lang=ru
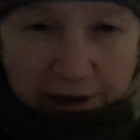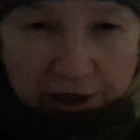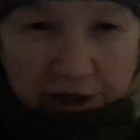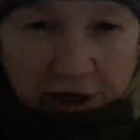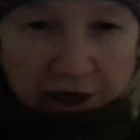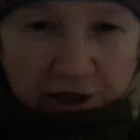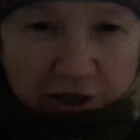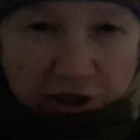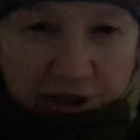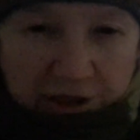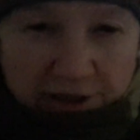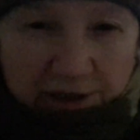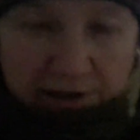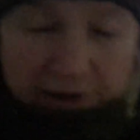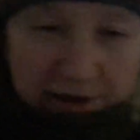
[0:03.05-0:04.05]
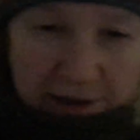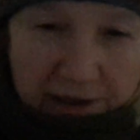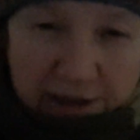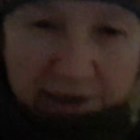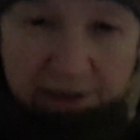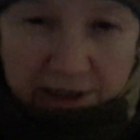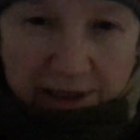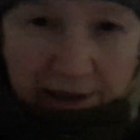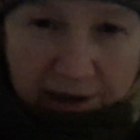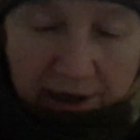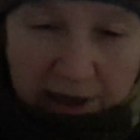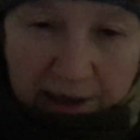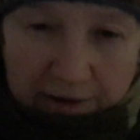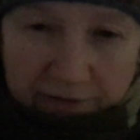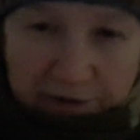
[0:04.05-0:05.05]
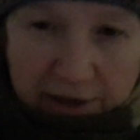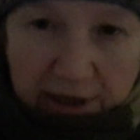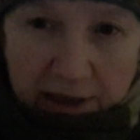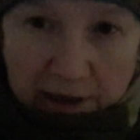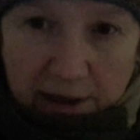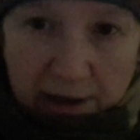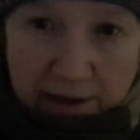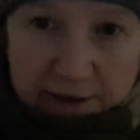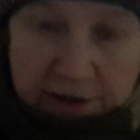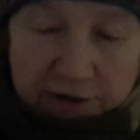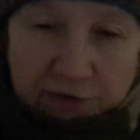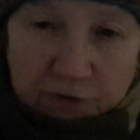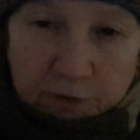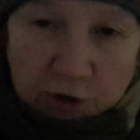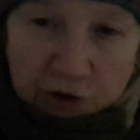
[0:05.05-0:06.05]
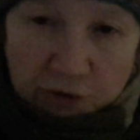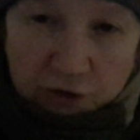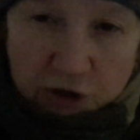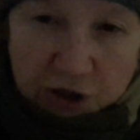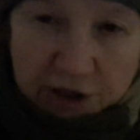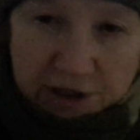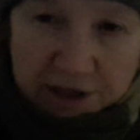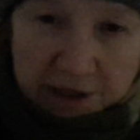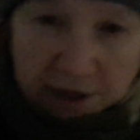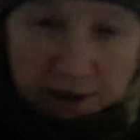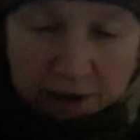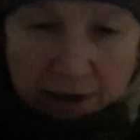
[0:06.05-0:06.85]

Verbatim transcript: И неожиданно и радикально вторгается в мою жизнь,